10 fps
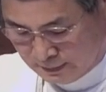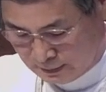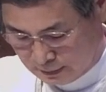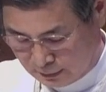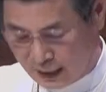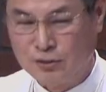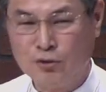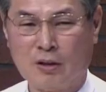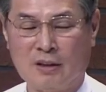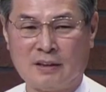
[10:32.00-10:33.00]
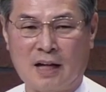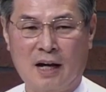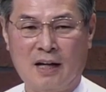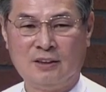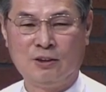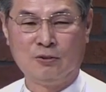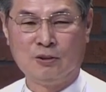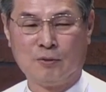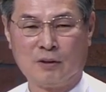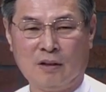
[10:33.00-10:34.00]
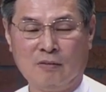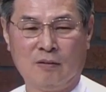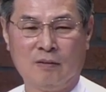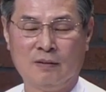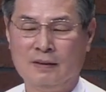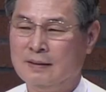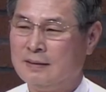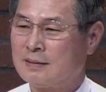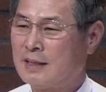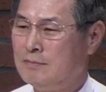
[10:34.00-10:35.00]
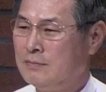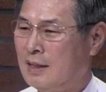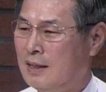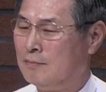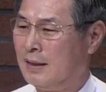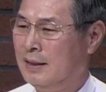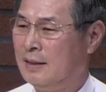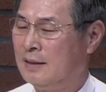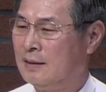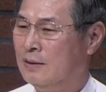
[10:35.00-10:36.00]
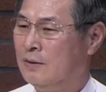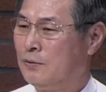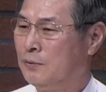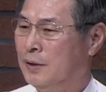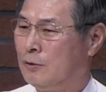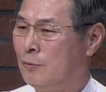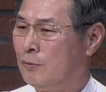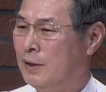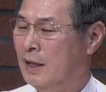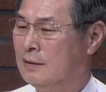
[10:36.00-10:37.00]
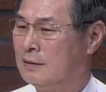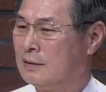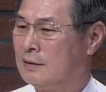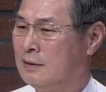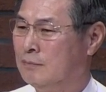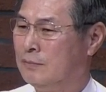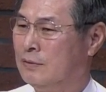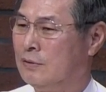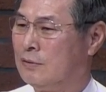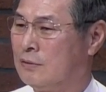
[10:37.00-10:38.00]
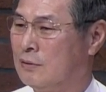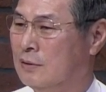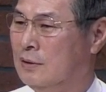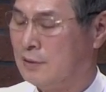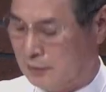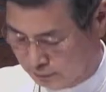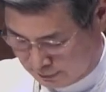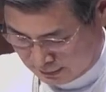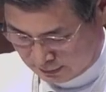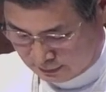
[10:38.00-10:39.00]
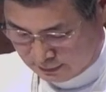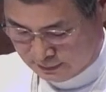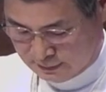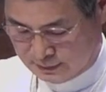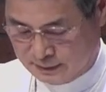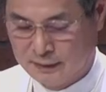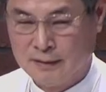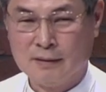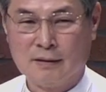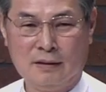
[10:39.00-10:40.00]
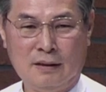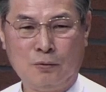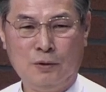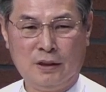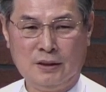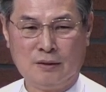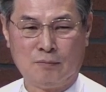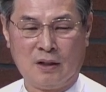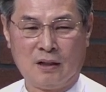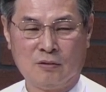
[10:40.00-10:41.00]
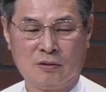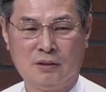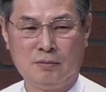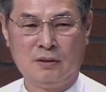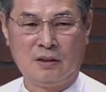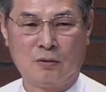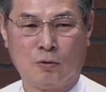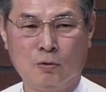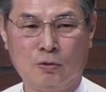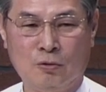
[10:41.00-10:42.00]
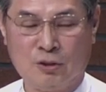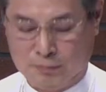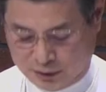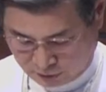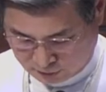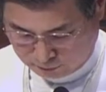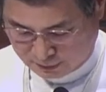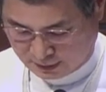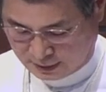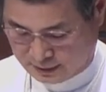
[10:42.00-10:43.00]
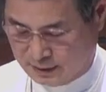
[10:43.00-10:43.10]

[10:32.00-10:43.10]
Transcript: 그런데 한 주간을 다 채우지 못하고 3, 4일 만에 교회로 복귀하는 그런 분들도 있었습니다. 그런데 우연인지 몰라도 그분들의 공통점이 있었습니다.